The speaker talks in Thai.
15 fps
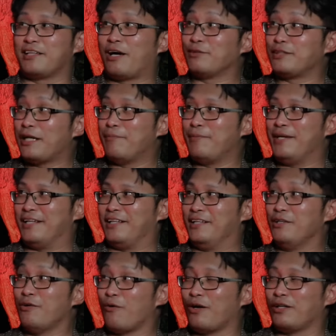เข้าใจผิดหรือ
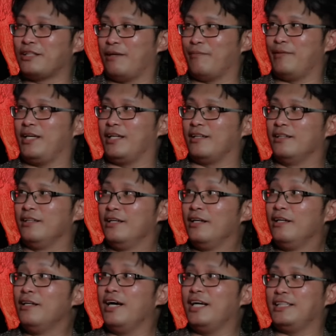หยกเข้าใจผิด
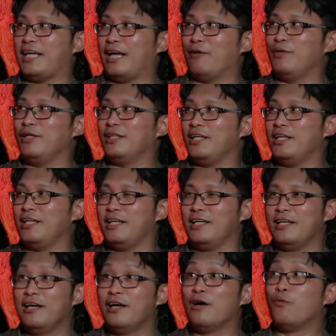เลยใช้วิธี
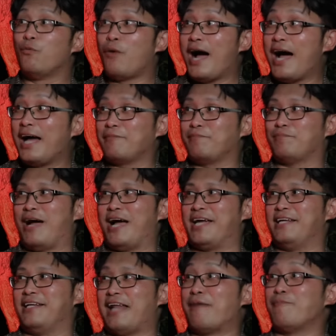วาดไป
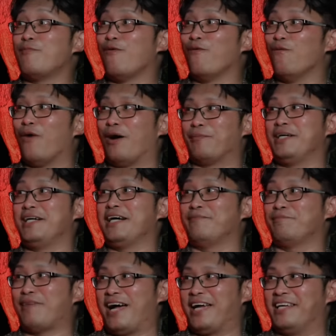นับหัวเพื่อน
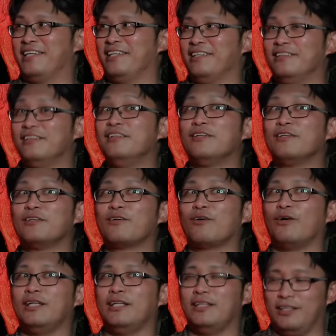ไป คน
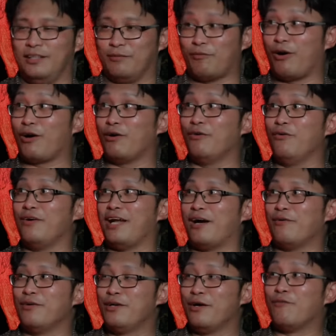ที่หนึ่ง เพราะเขารู้แล้ว
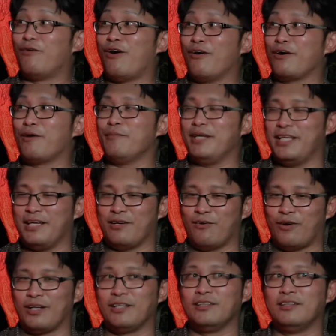ว่าห้องเขามีกี่ค
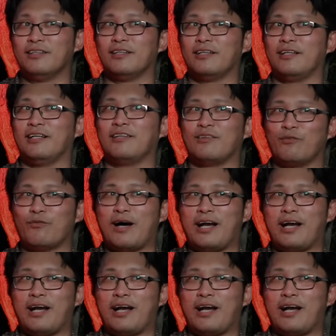นว่า